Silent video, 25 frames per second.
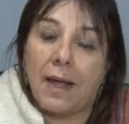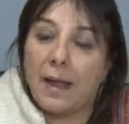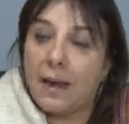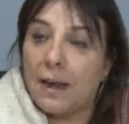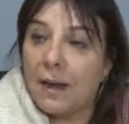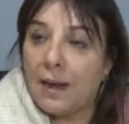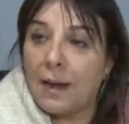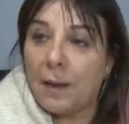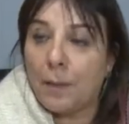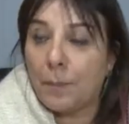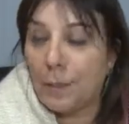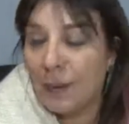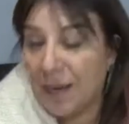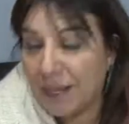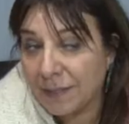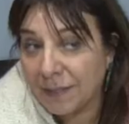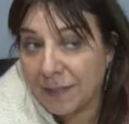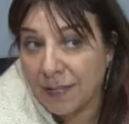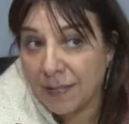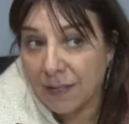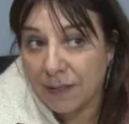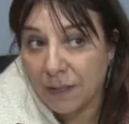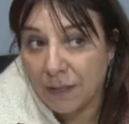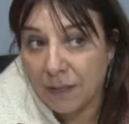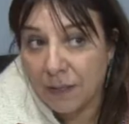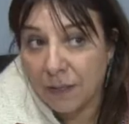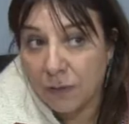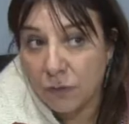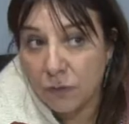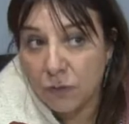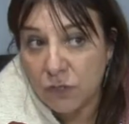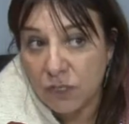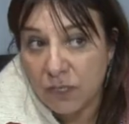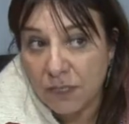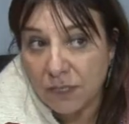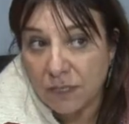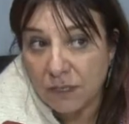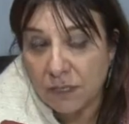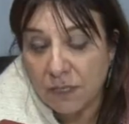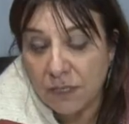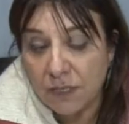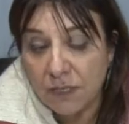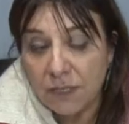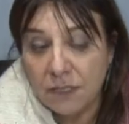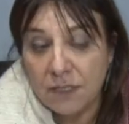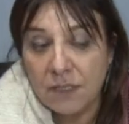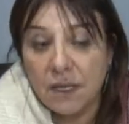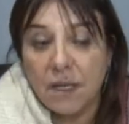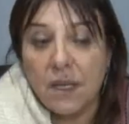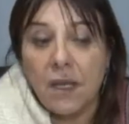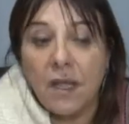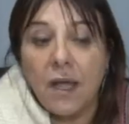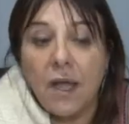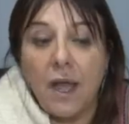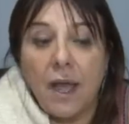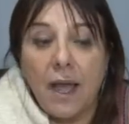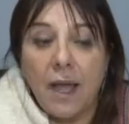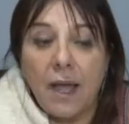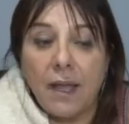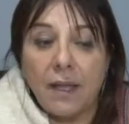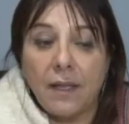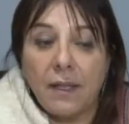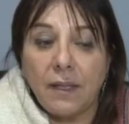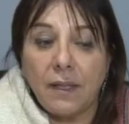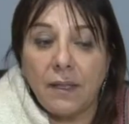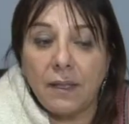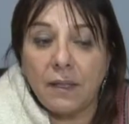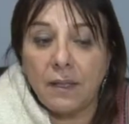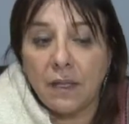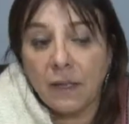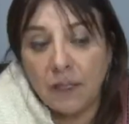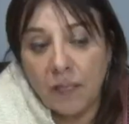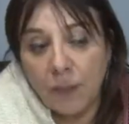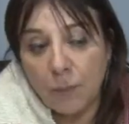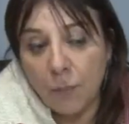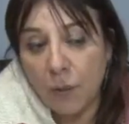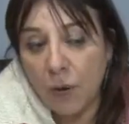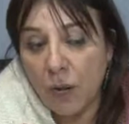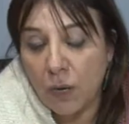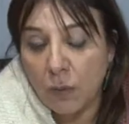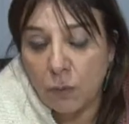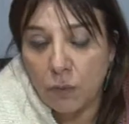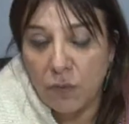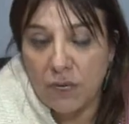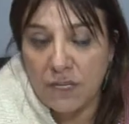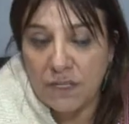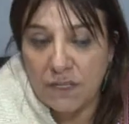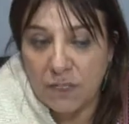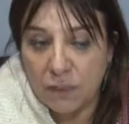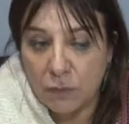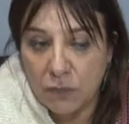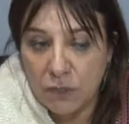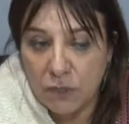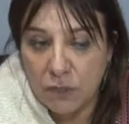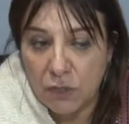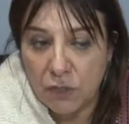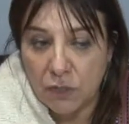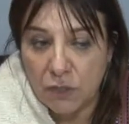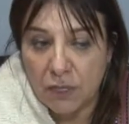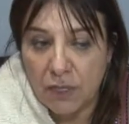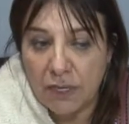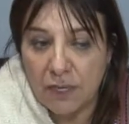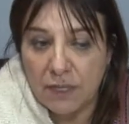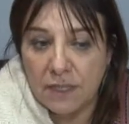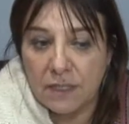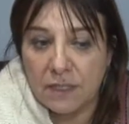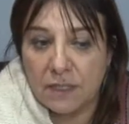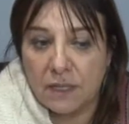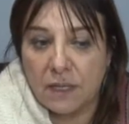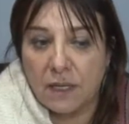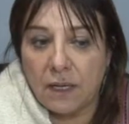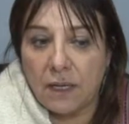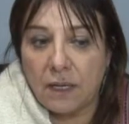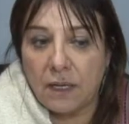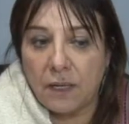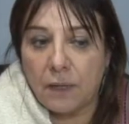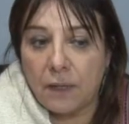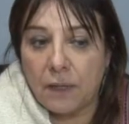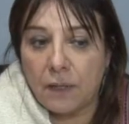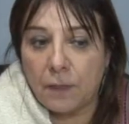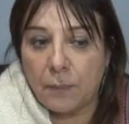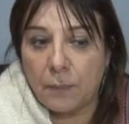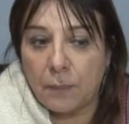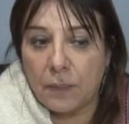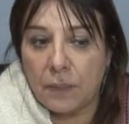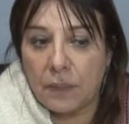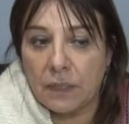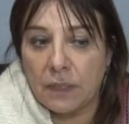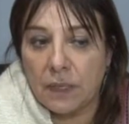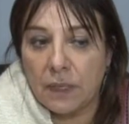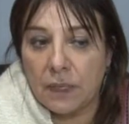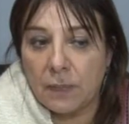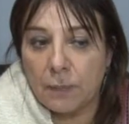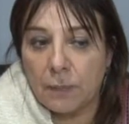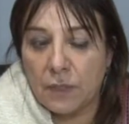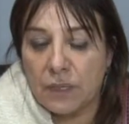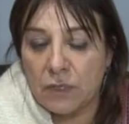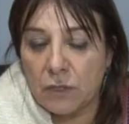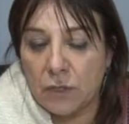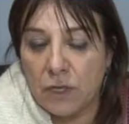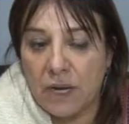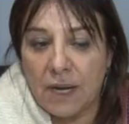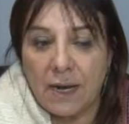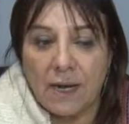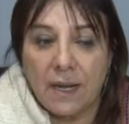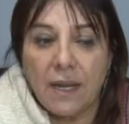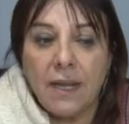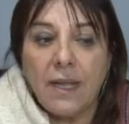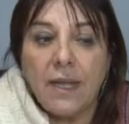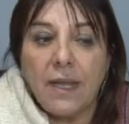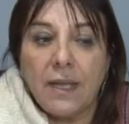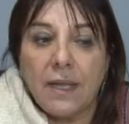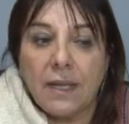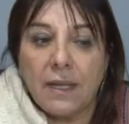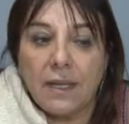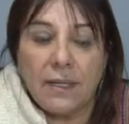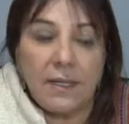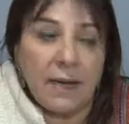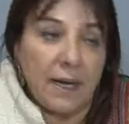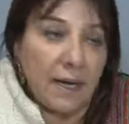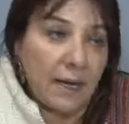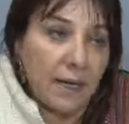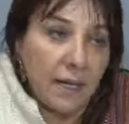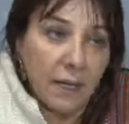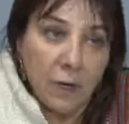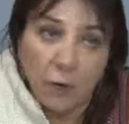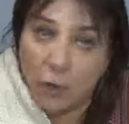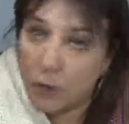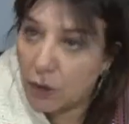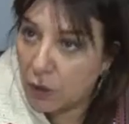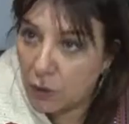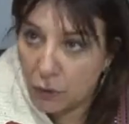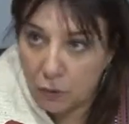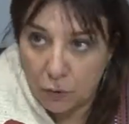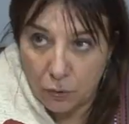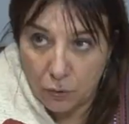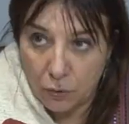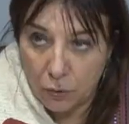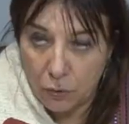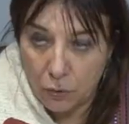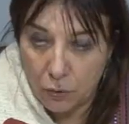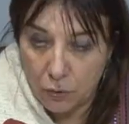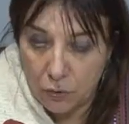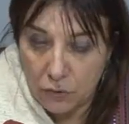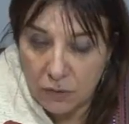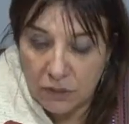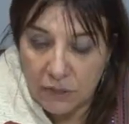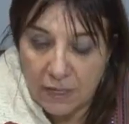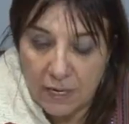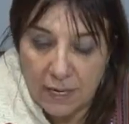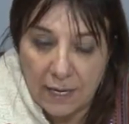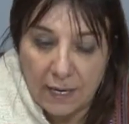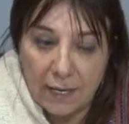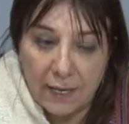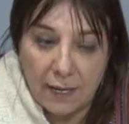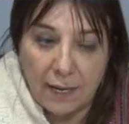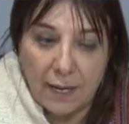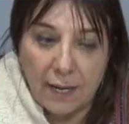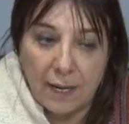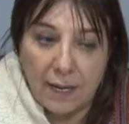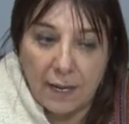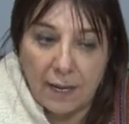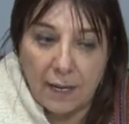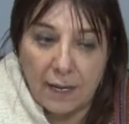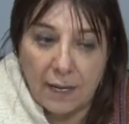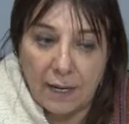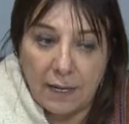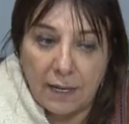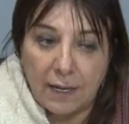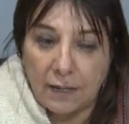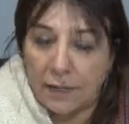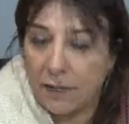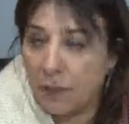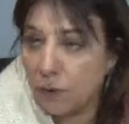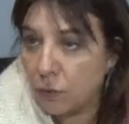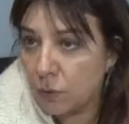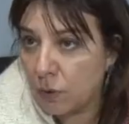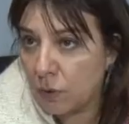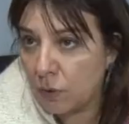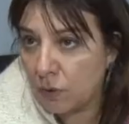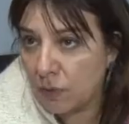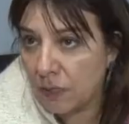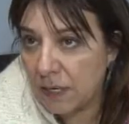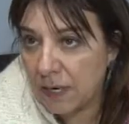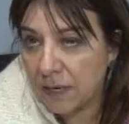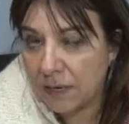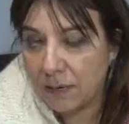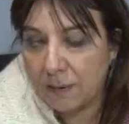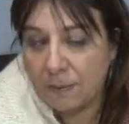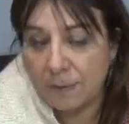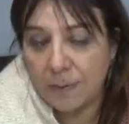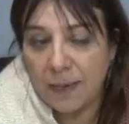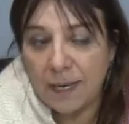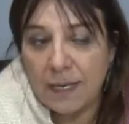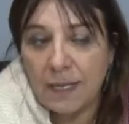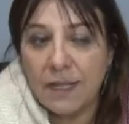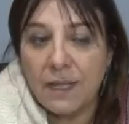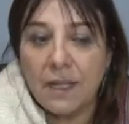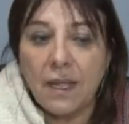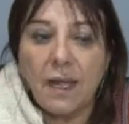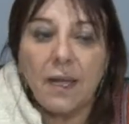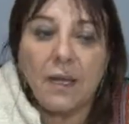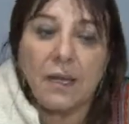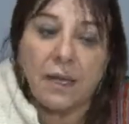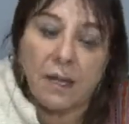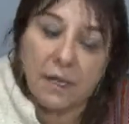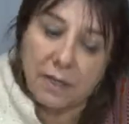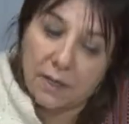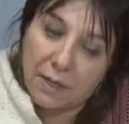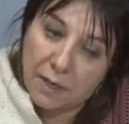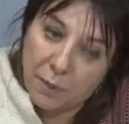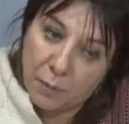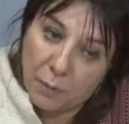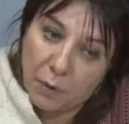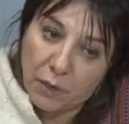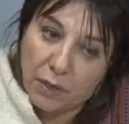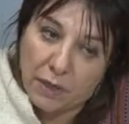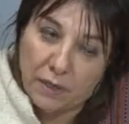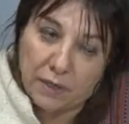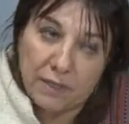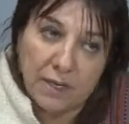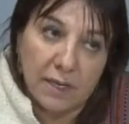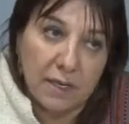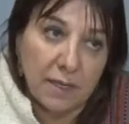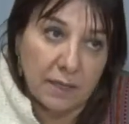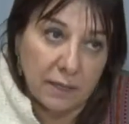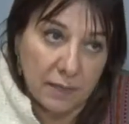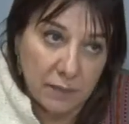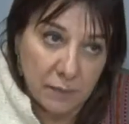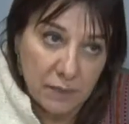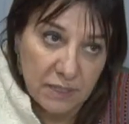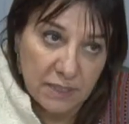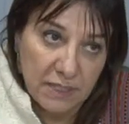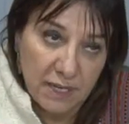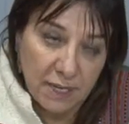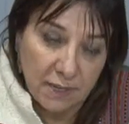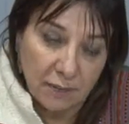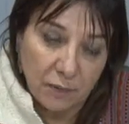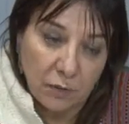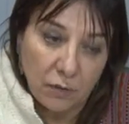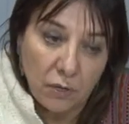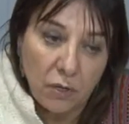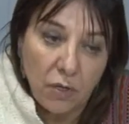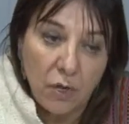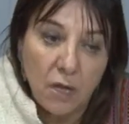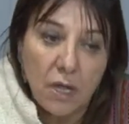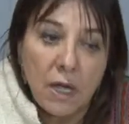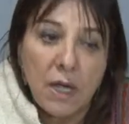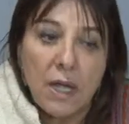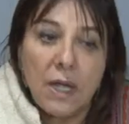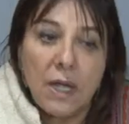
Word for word: las plantas de docentes. Ahí detectamos algunas situaciones de, personal extranjero que no nos consta el título ni la reválida, que ahí tenemos que seguir revisando.